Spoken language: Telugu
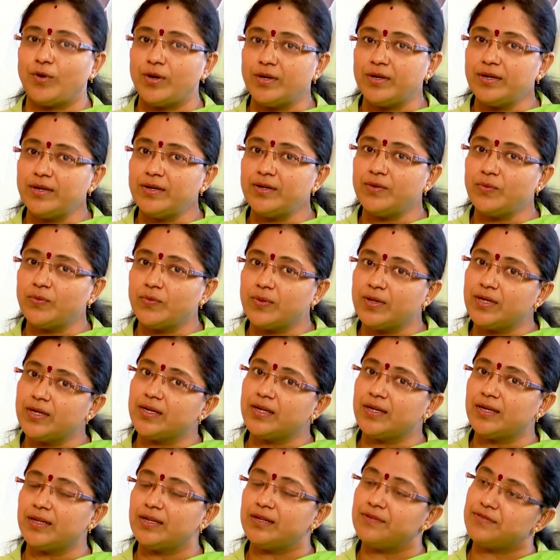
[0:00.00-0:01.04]
వాంటెడ్ టు
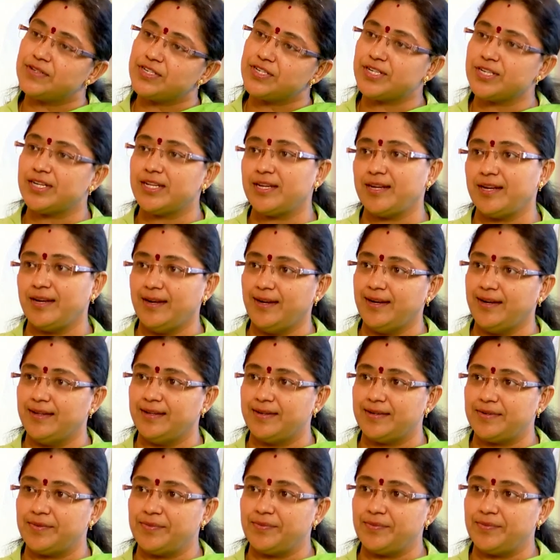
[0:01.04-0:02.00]
వర్క్ అండర్ విజనరీ లీడర్